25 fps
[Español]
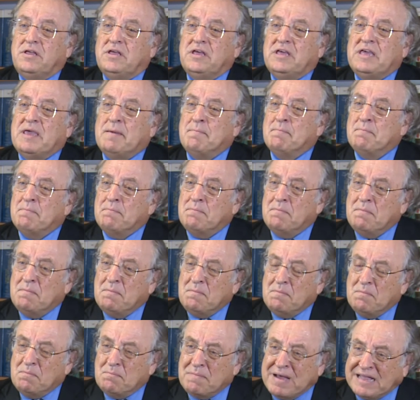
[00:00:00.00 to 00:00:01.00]
que
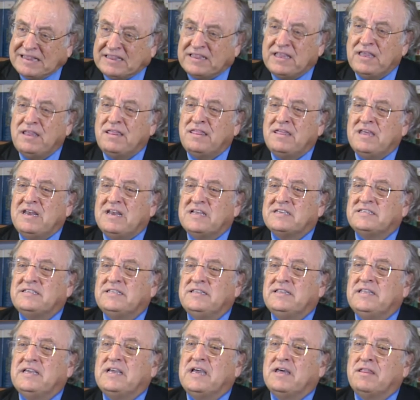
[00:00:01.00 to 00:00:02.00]
maticen las
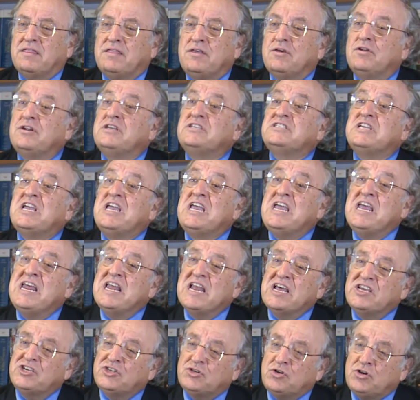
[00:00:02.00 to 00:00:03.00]
indicaciones y
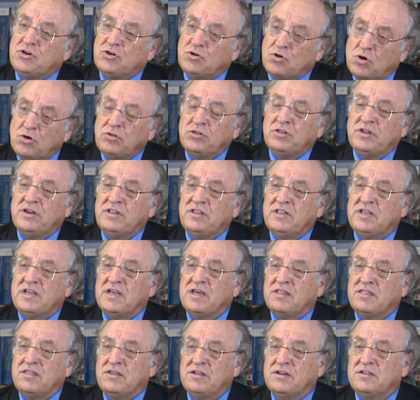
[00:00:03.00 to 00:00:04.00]
las
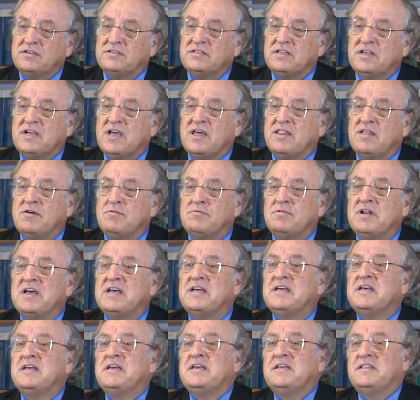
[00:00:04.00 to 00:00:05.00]
contraindicaciones de cada una
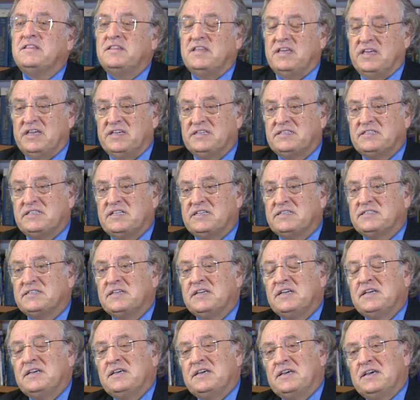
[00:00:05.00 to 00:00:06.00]
de, estas,
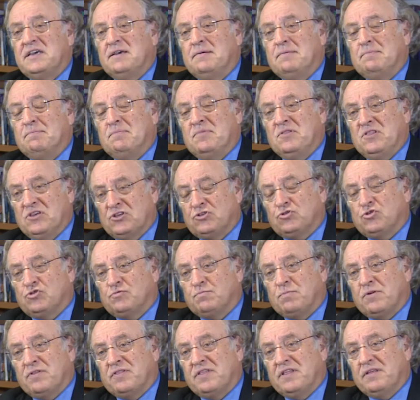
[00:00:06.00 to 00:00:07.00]
eh, de estos
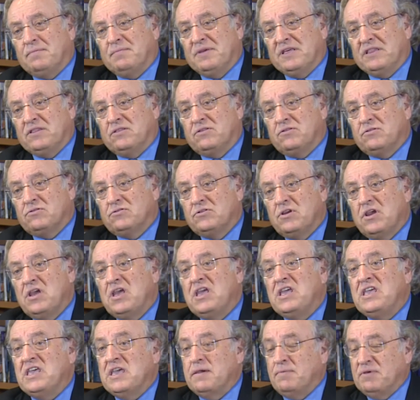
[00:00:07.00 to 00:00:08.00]
procedimientos
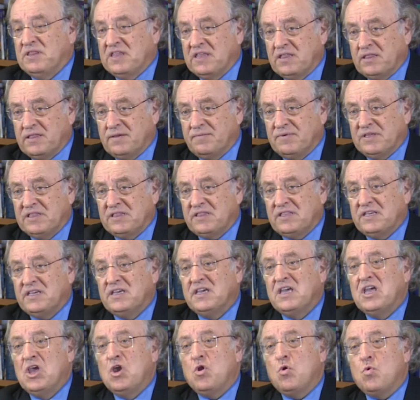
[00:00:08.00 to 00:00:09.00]
y evidentemente
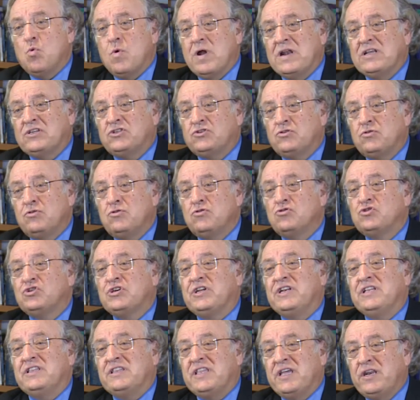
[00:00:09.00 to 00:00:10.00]
cuáles son los
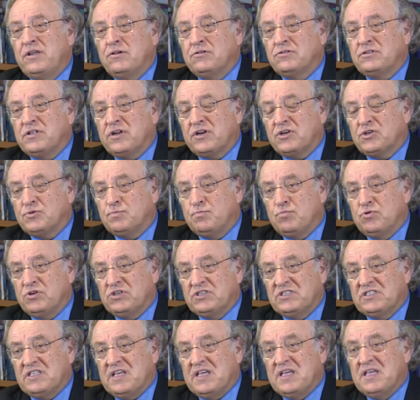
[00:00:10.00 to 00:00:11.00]
criterios de
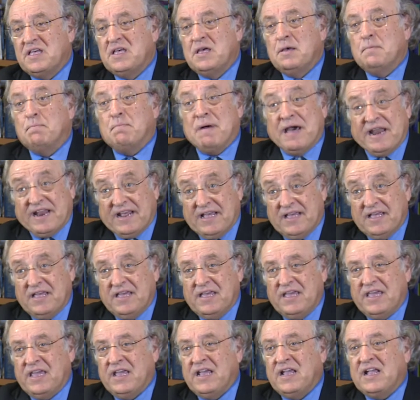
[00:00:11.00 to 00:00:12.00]
respuesta para,
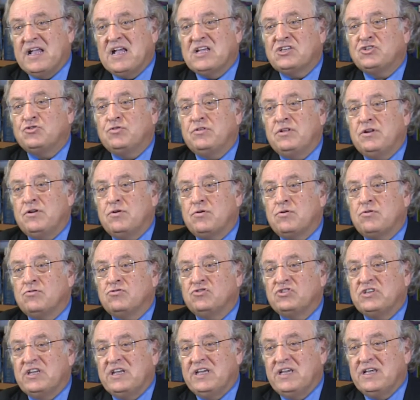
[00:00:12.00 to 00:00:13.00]
en caso de no
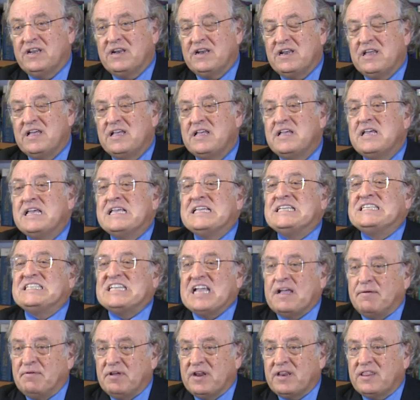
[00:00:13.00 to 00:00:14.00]
conseguirla,
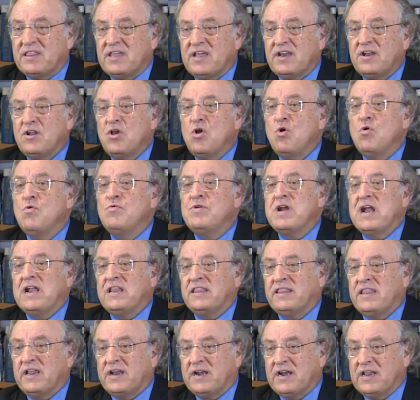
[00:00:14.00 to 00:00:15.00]
saber dar una
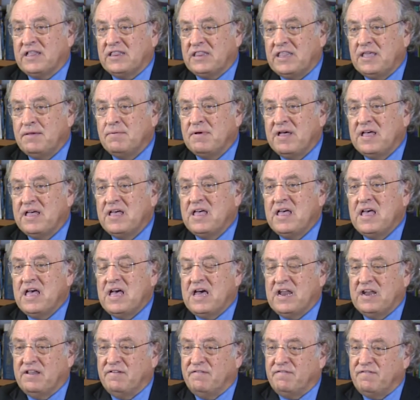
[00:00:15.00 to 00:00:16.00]
alternativa
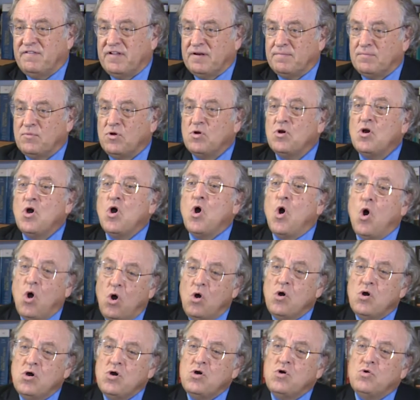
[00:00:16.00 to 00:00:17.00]
al enfermo
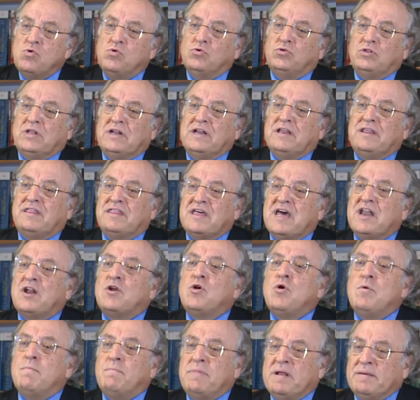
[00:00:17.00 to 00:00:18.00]
o utilizar,
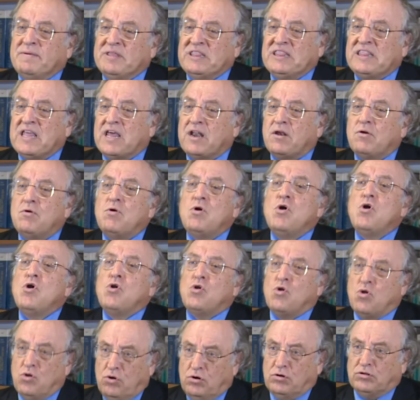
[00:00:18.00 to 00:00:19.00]
complementarlo
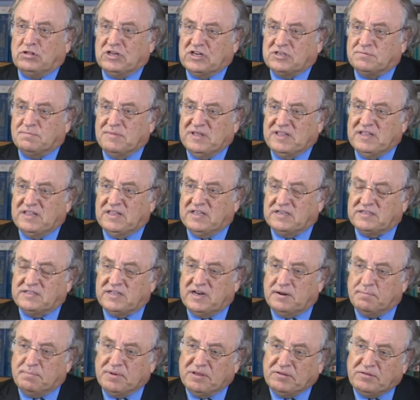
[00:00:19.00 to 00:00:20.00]
con otras medidas
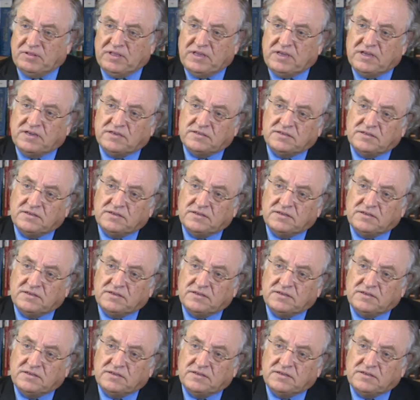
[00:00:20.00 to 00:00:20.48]
terapéuticas